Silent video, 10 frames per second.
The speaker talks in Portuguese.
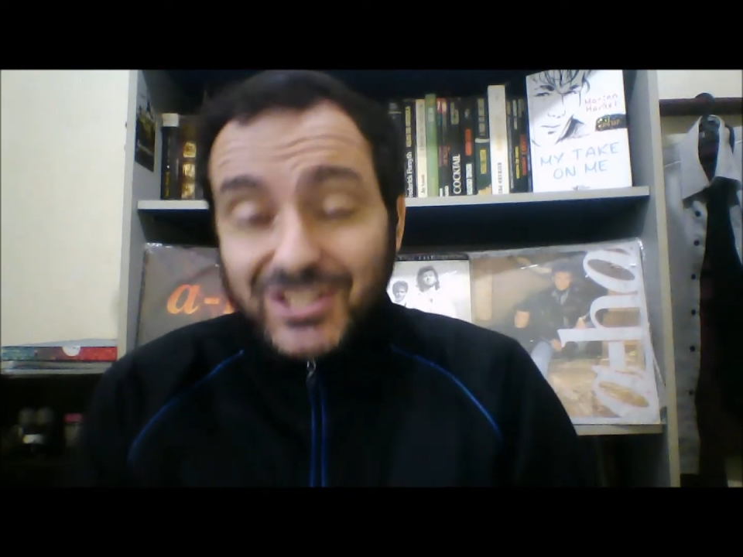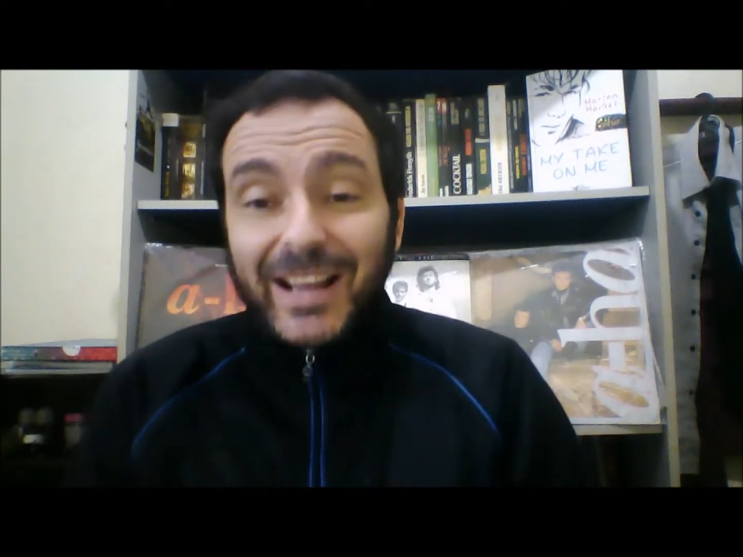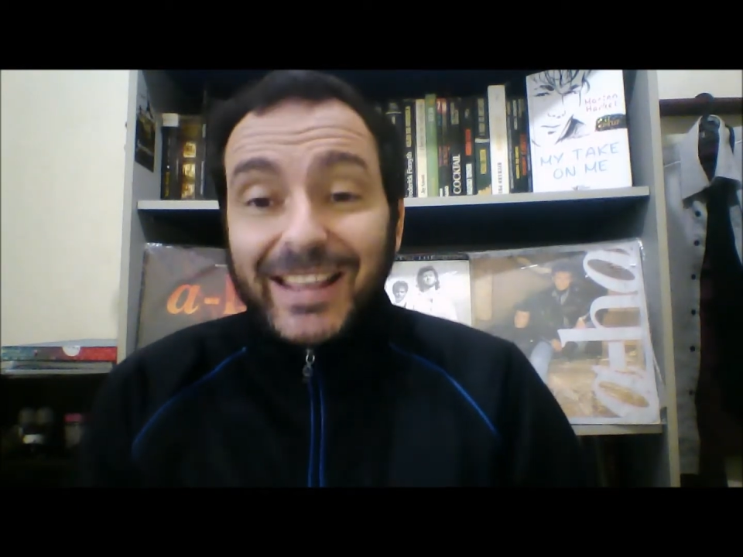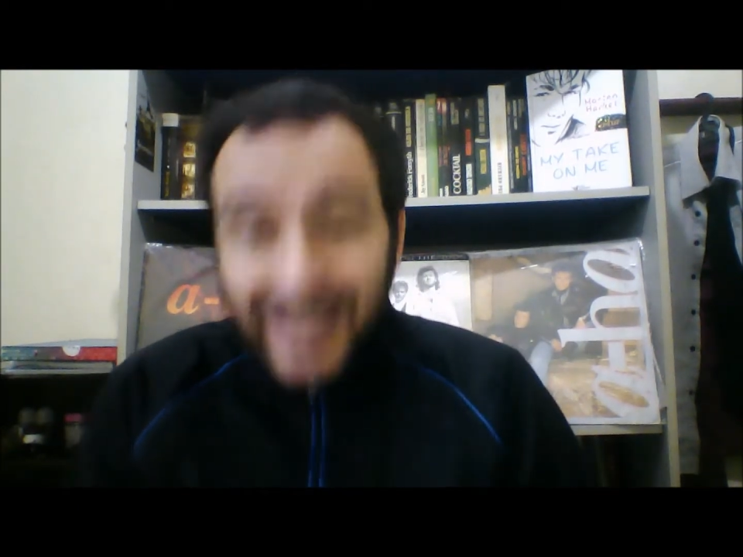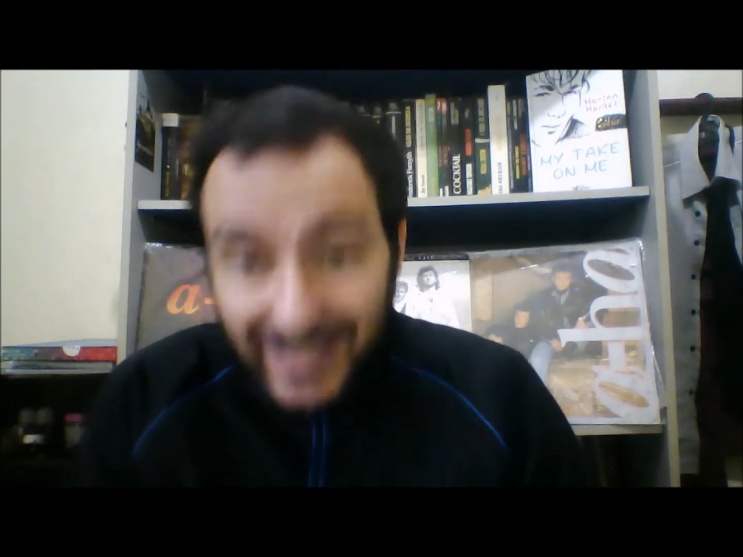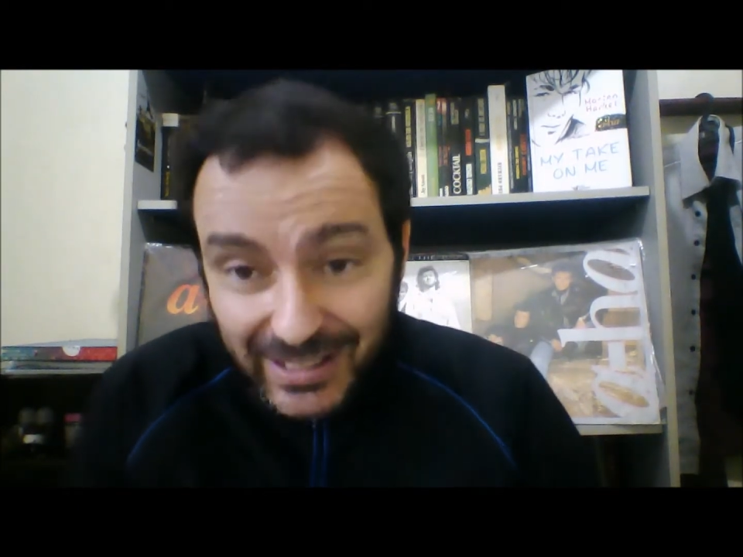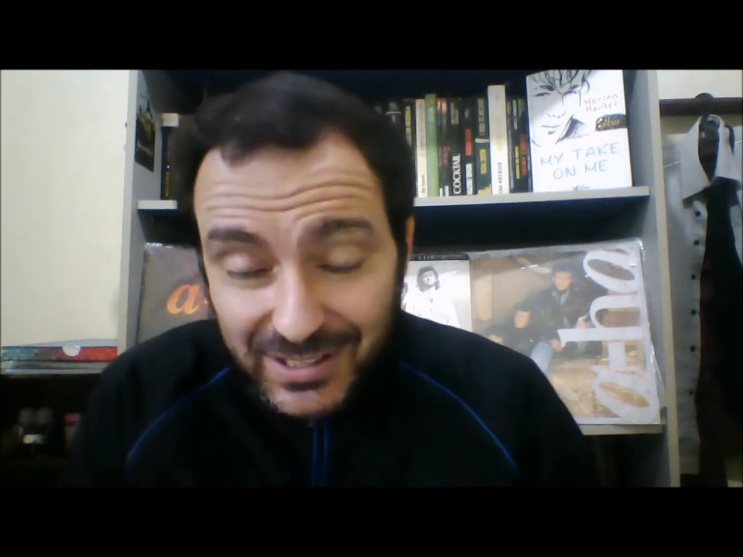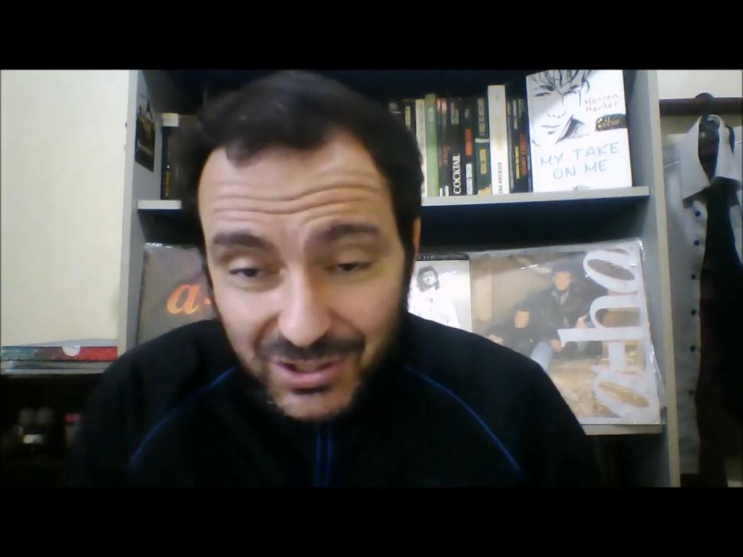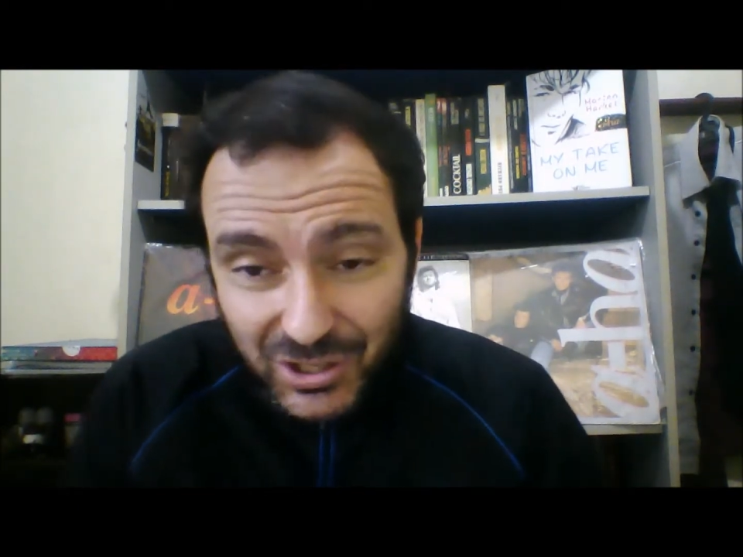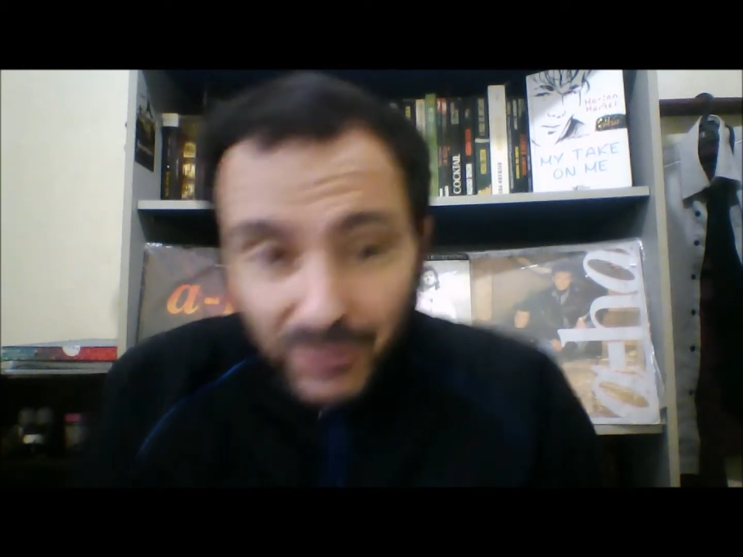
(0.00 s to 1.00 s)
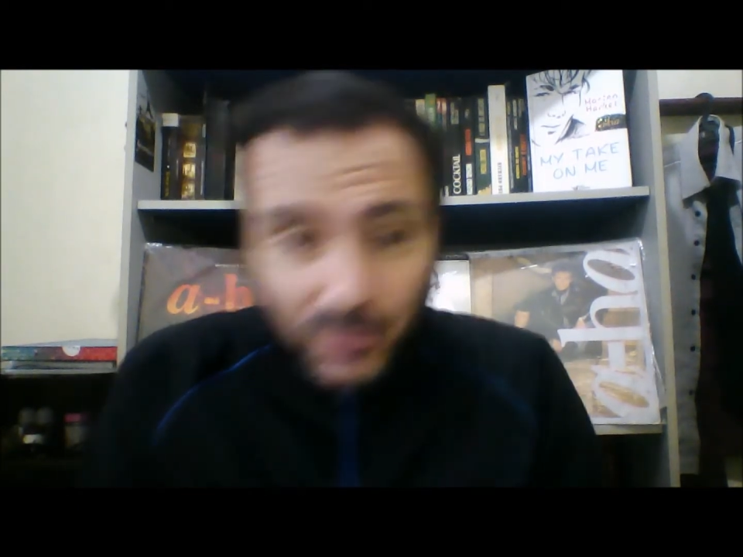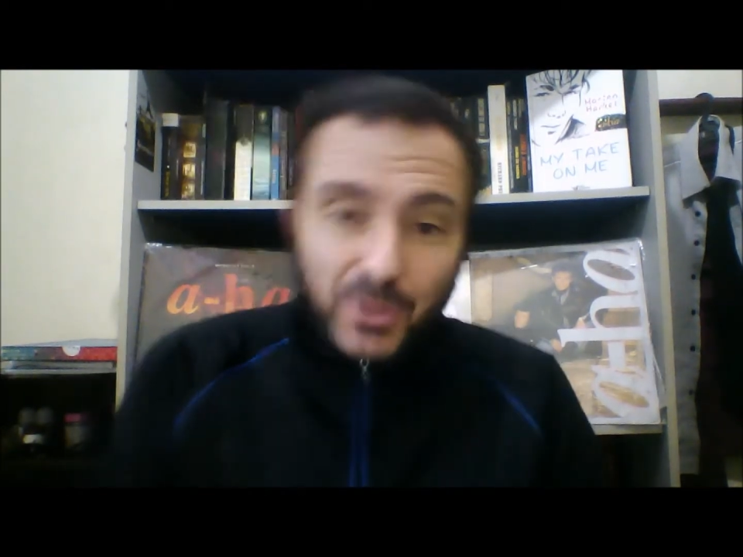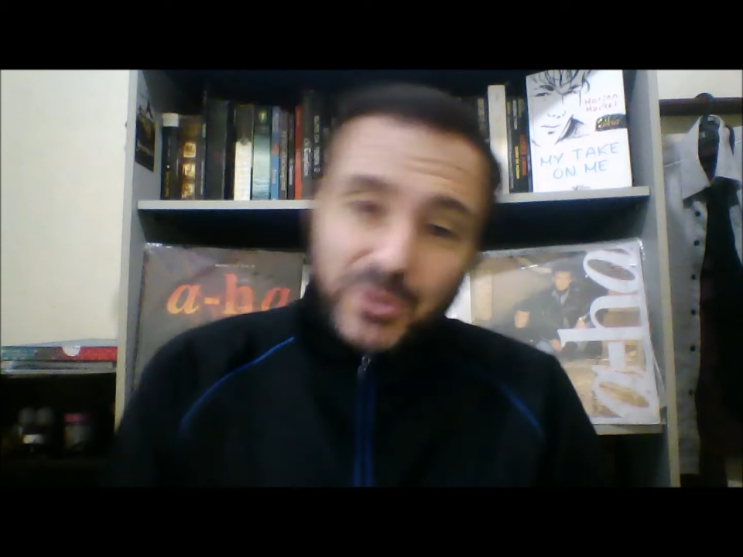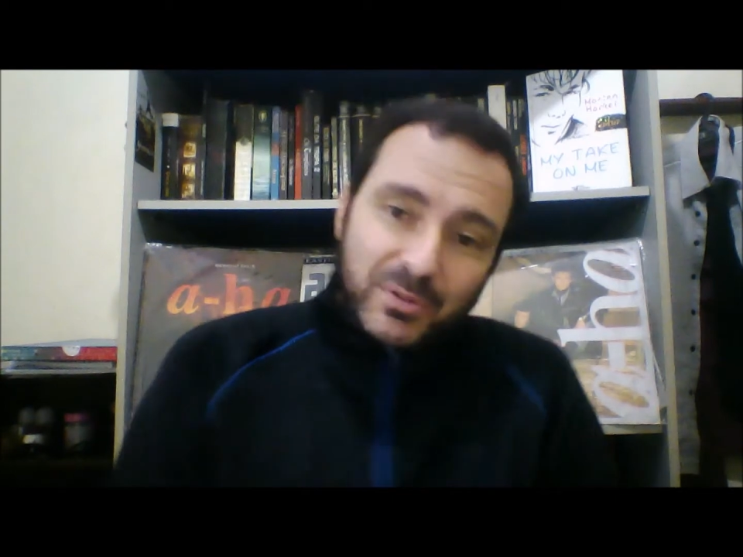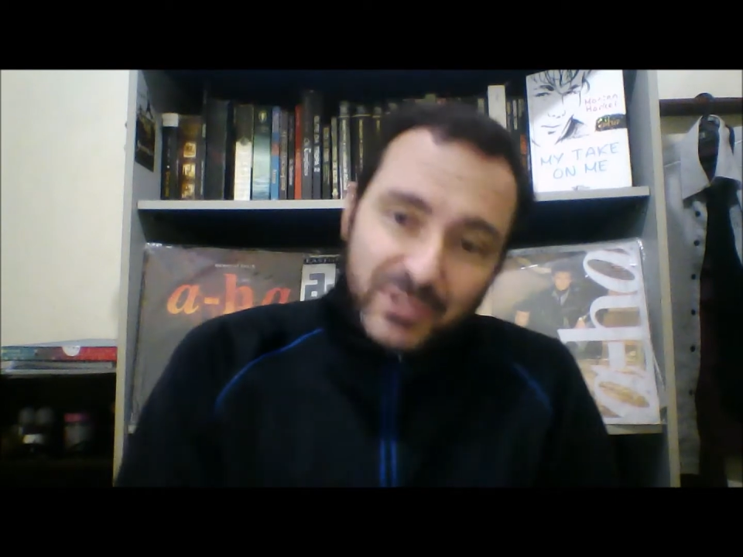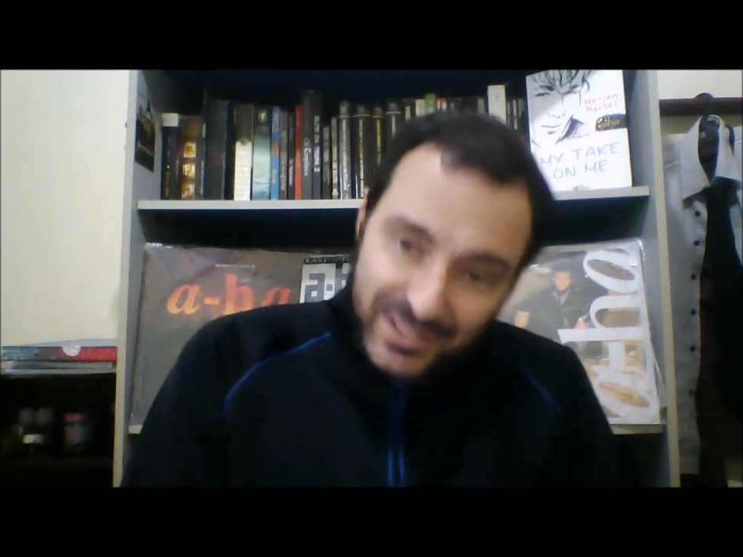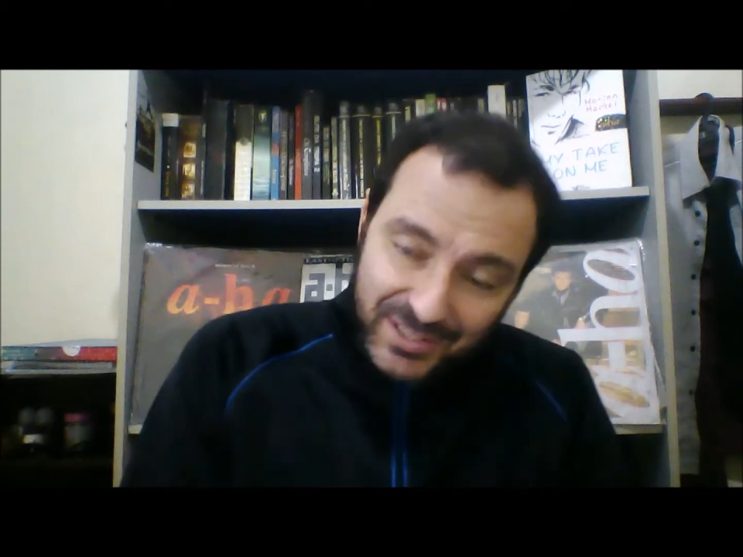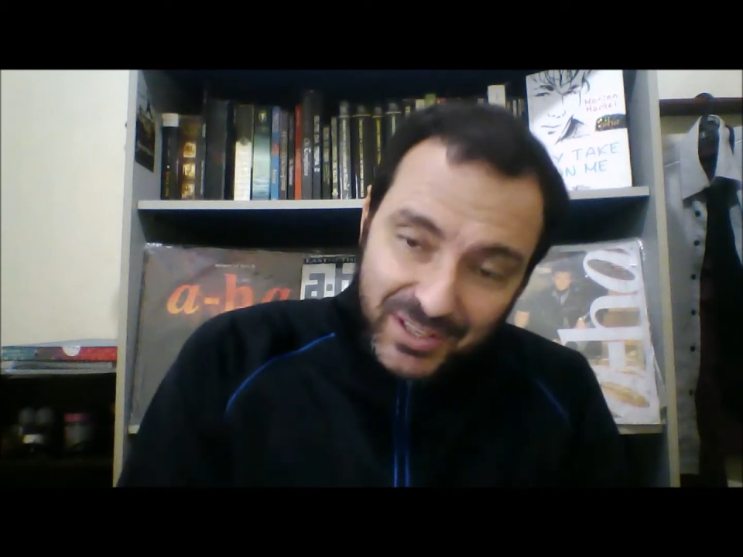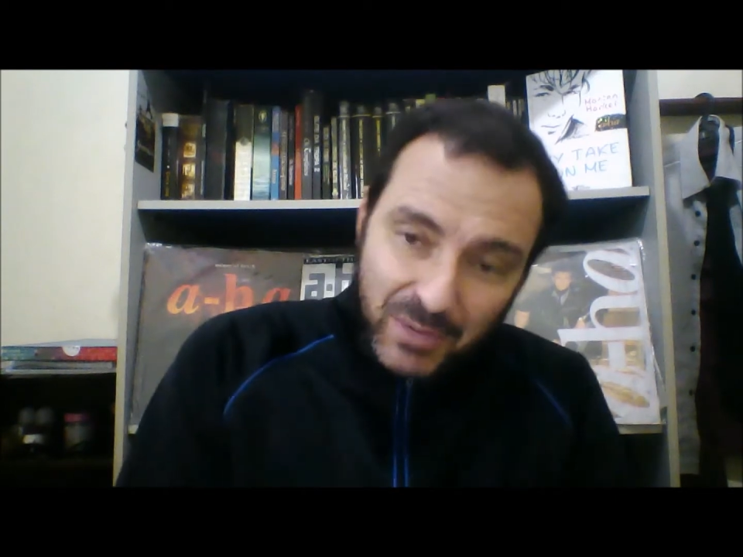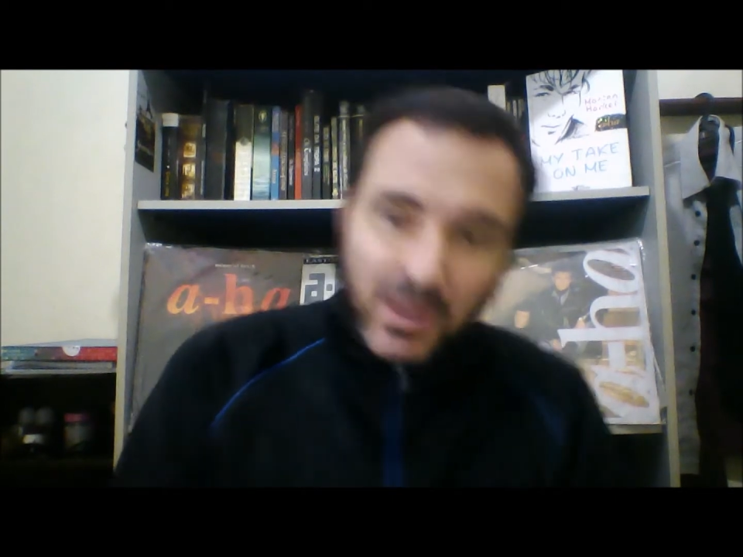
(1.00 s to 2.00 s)
dia 15 de agosto
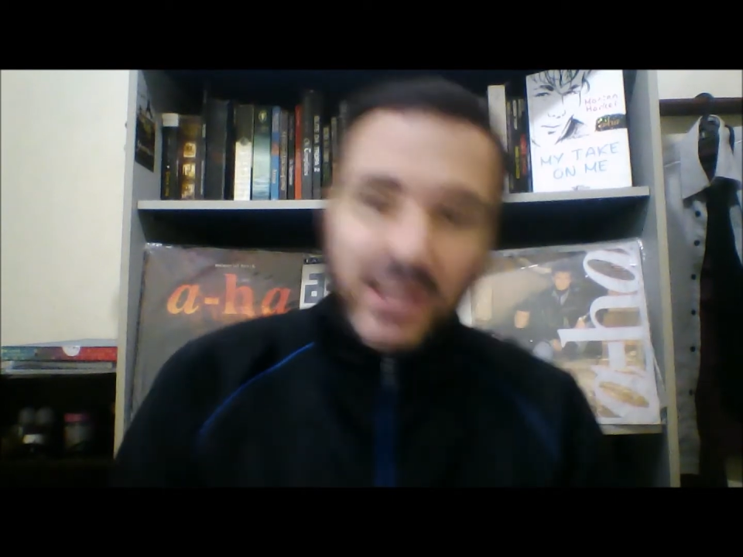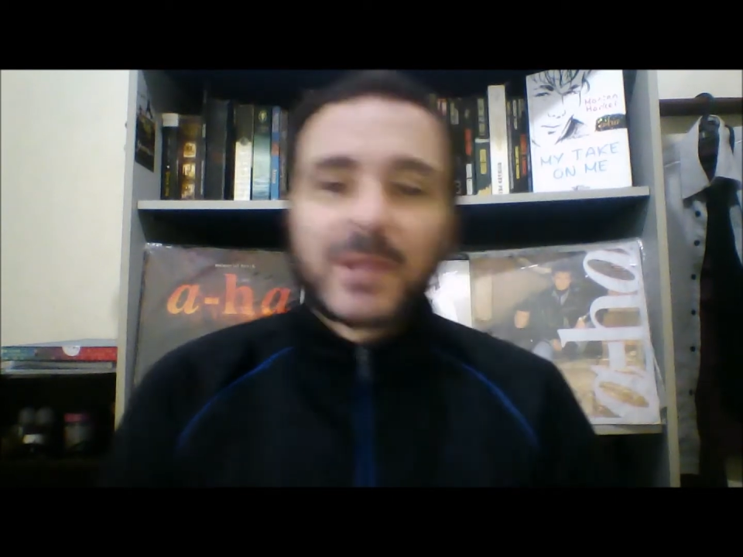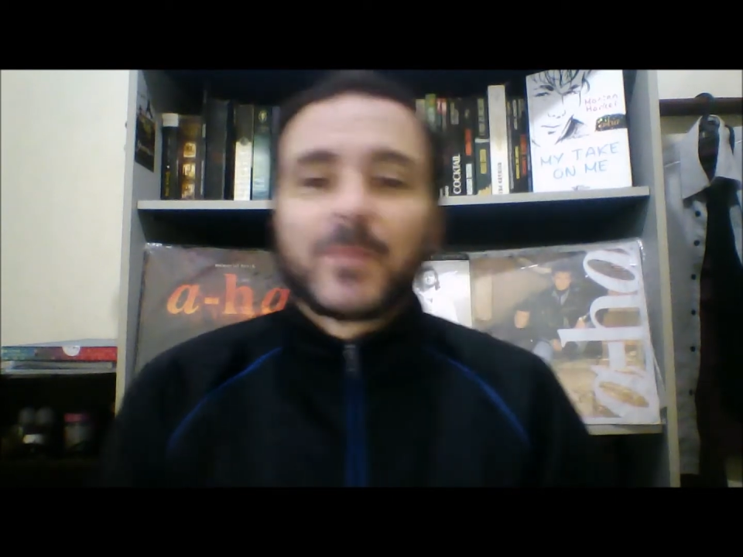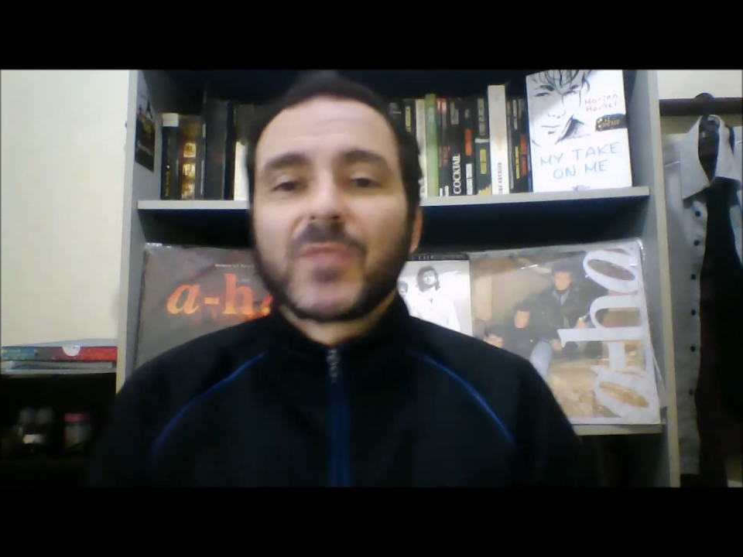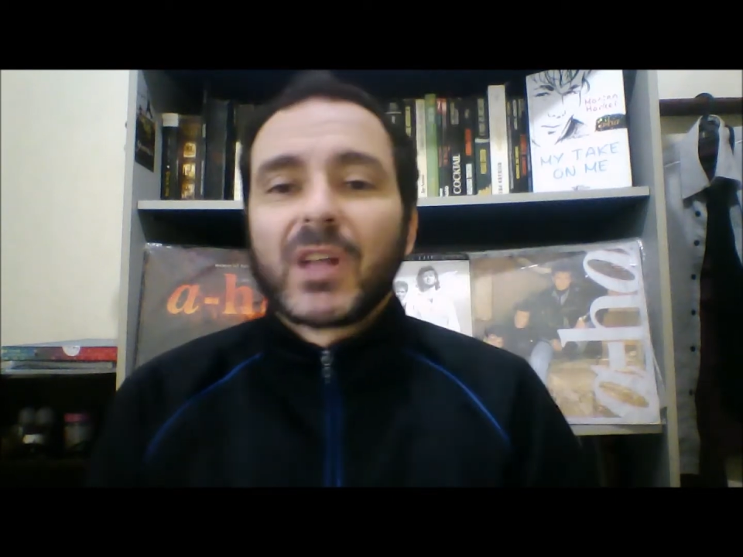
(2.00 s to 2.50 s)
dessa semana,